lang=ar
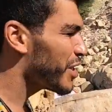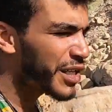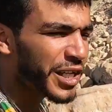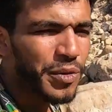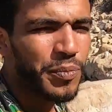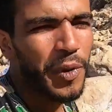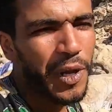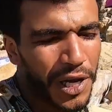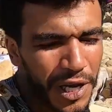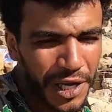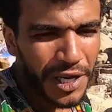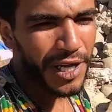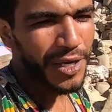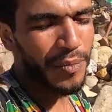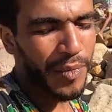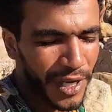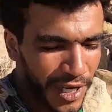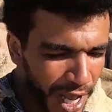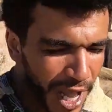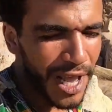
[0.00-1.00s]
حتى كيبان ليا
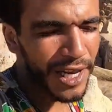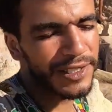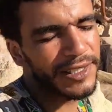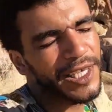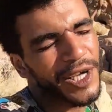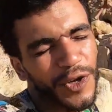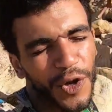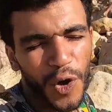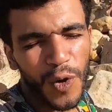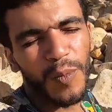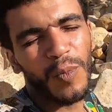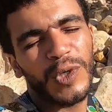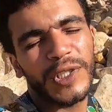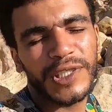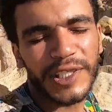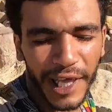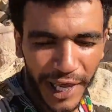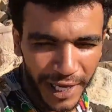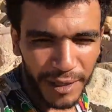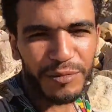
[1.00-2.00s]
المقاس كنعوم
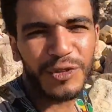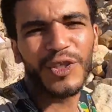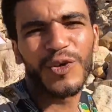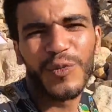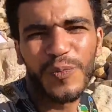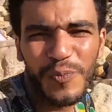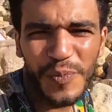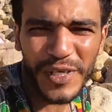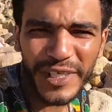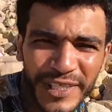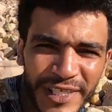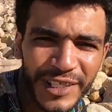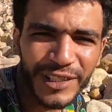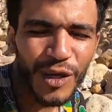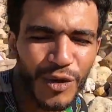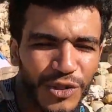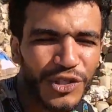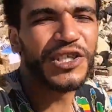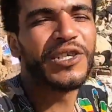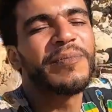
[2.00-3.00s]
وسط خيمتي والبيس لبيستا
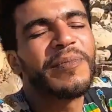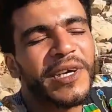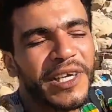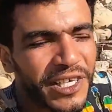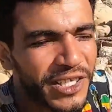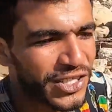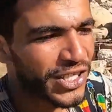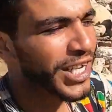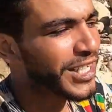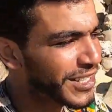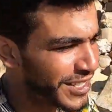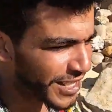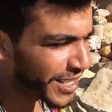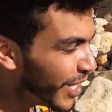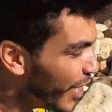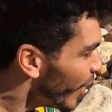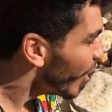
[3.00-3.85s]
طوشيبا كيتهز